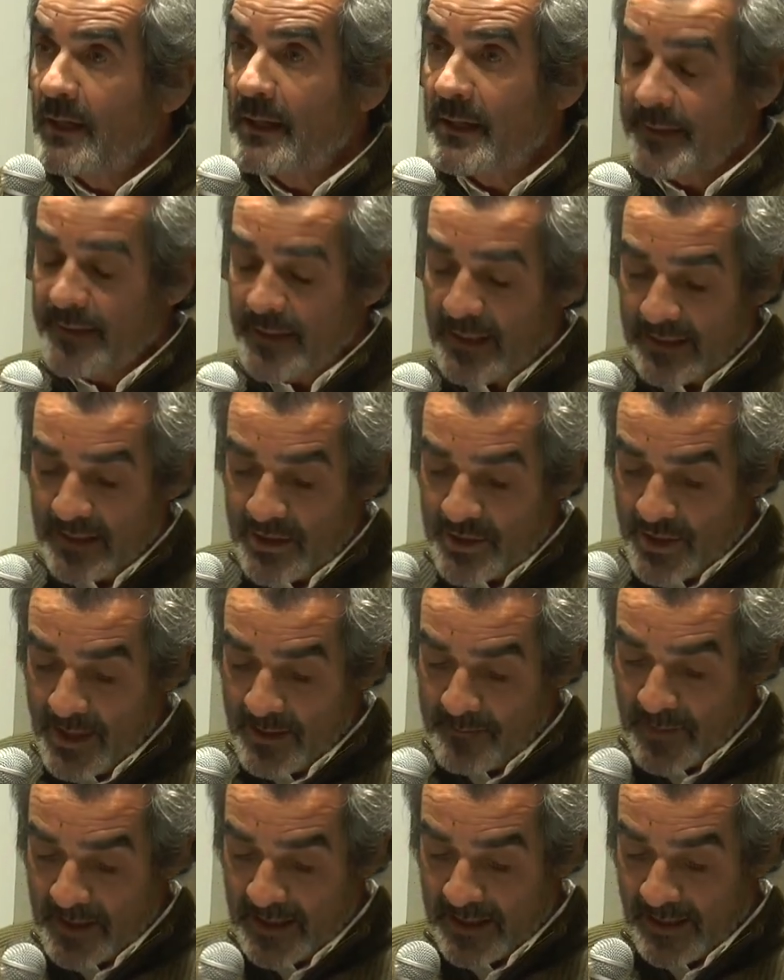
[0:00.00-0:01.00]
eh, nel
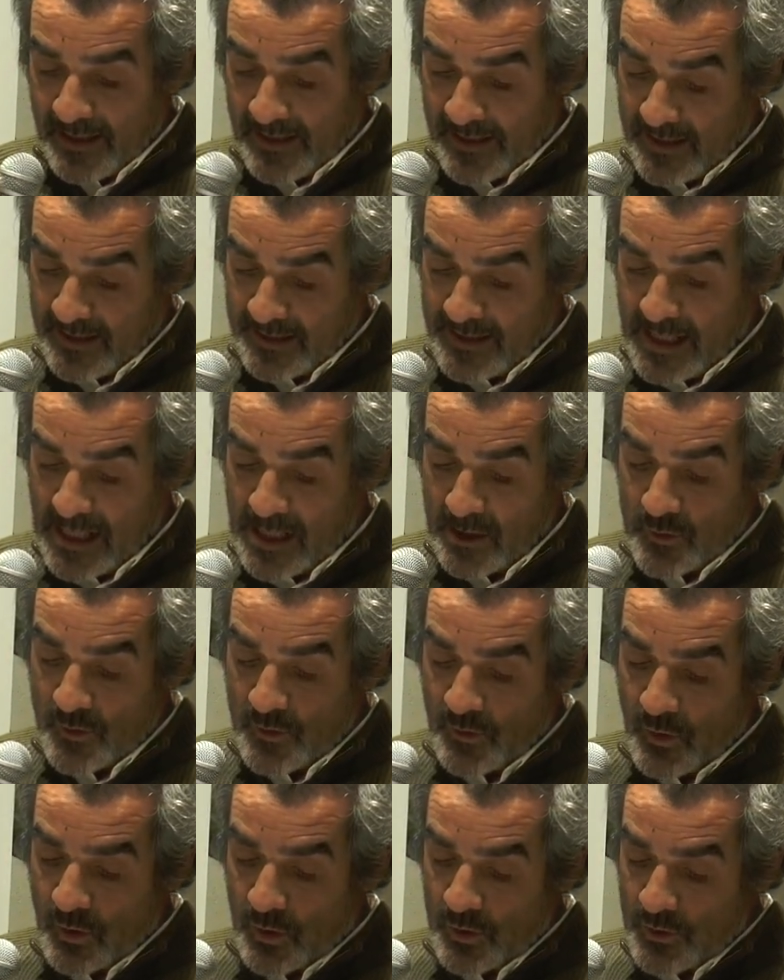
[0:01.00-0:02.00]
dicembre eh, dell'anno
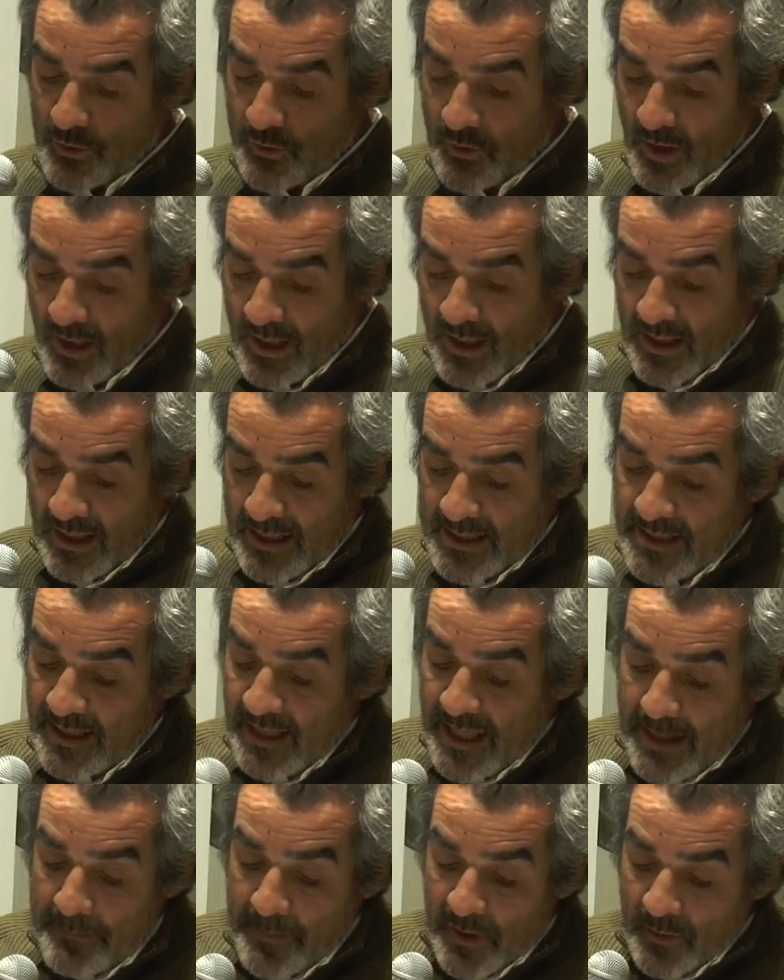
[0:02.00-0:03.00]
scorso e
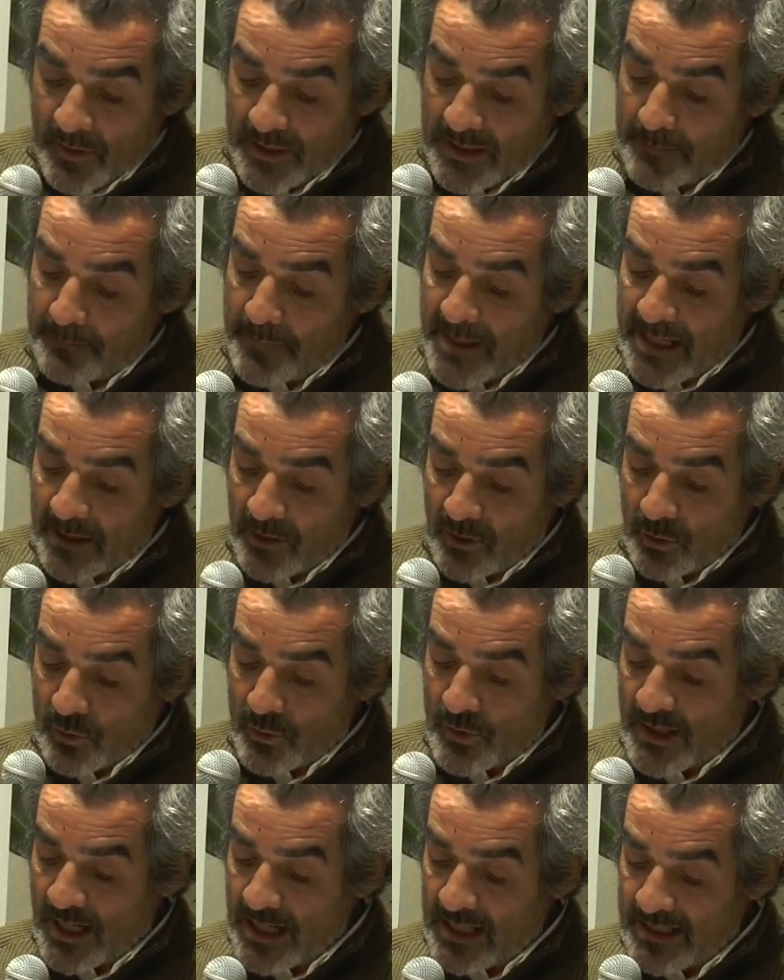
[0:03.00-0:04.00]
si chiama quindi Piano
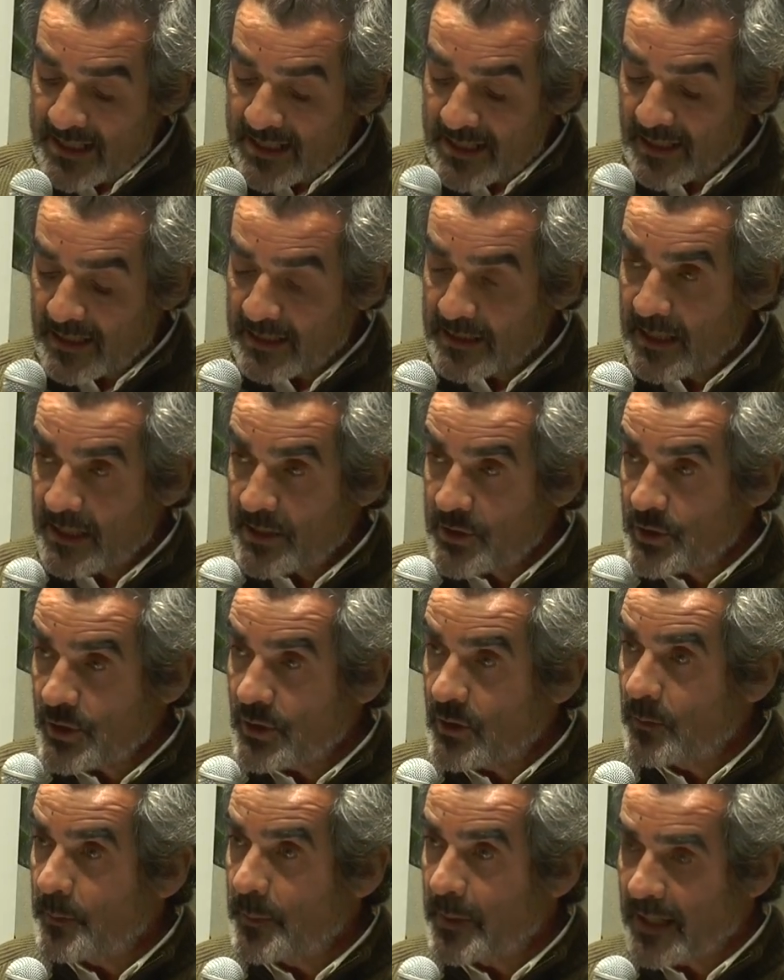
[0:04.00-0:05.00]
Industriale
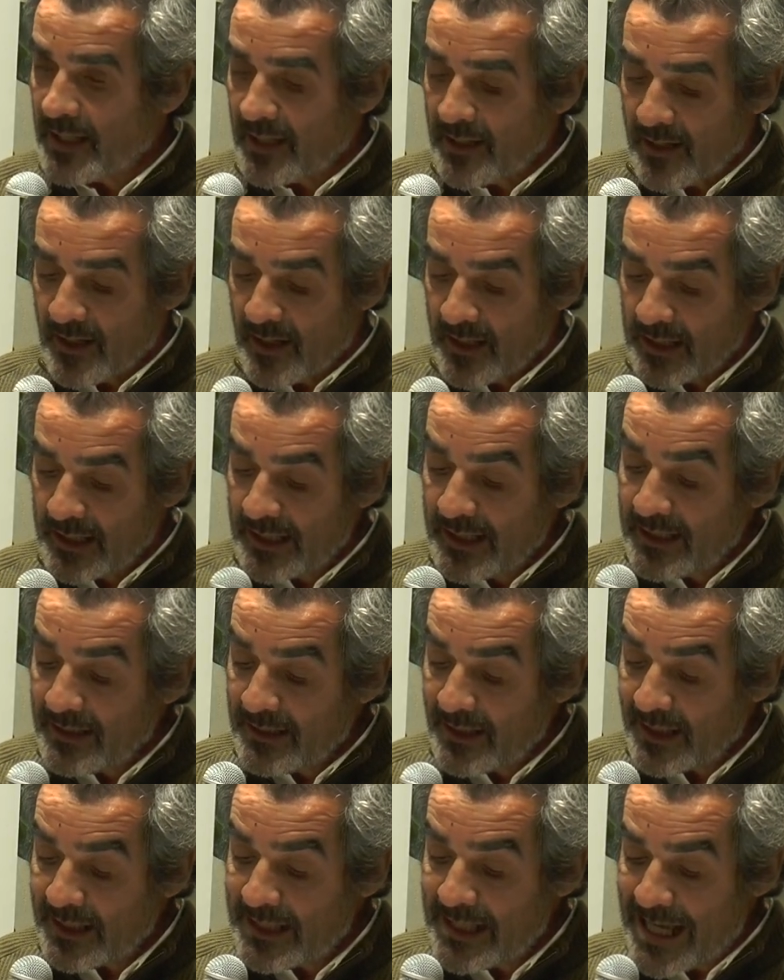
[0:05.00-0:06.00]
Strategico per il
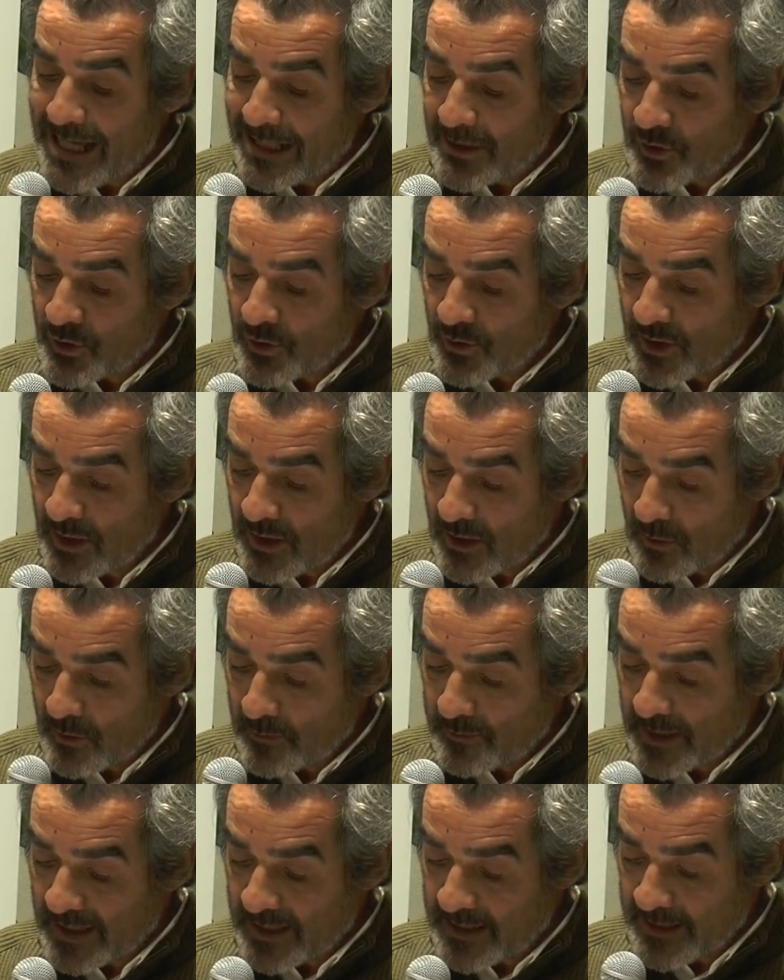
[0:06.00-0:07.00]
rilancio della
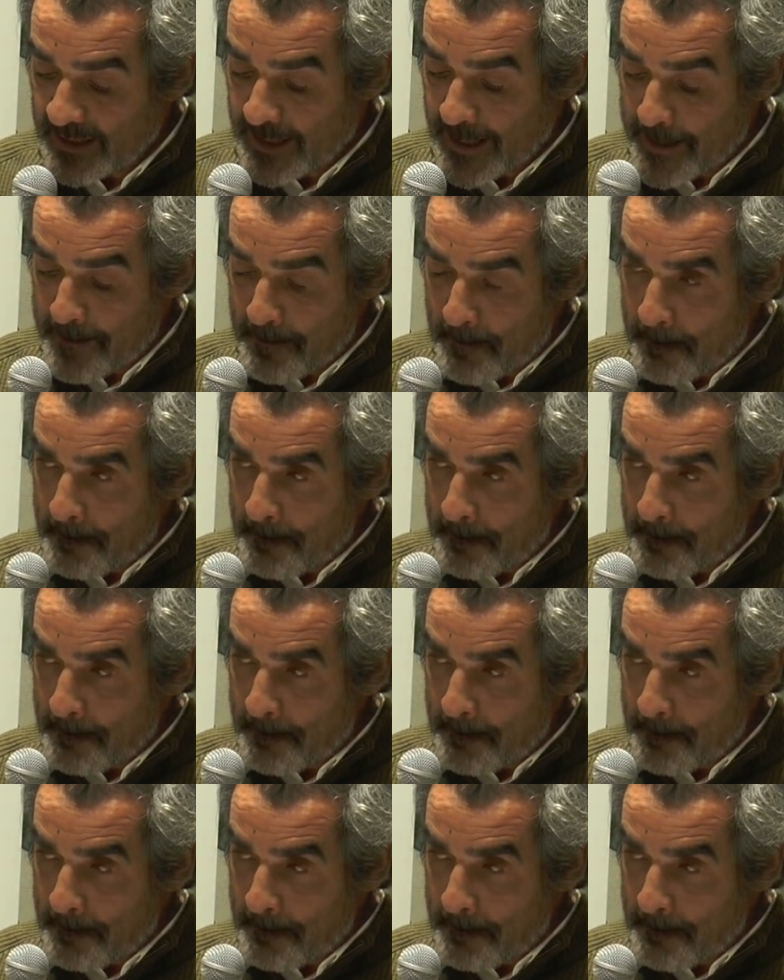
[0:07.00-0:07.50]
Lombardia.